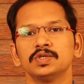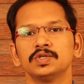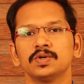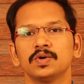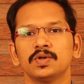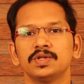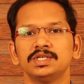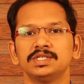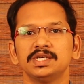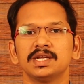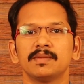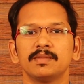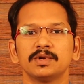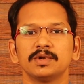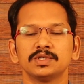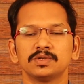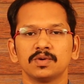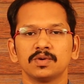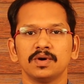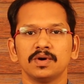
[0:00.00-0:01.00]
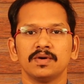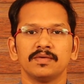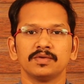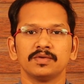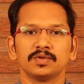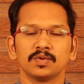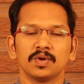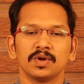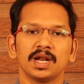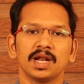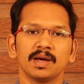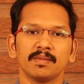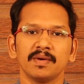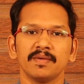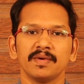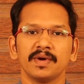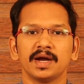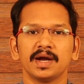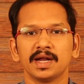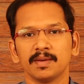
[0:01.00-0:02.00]
சோதித்து நம்மளுக்கு சொ
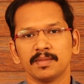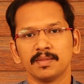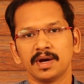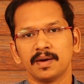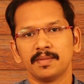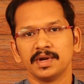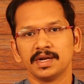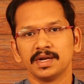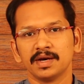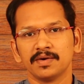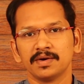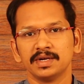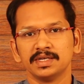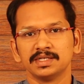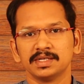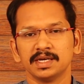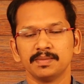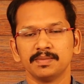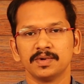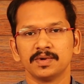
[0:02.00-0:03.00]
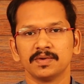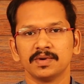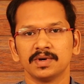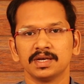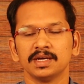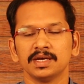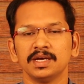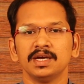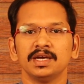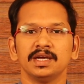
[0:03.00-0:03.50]
சொல்லலாமா வேண்டாமா அப்படின்னு அவர் டிசைட் பண்ணுவார்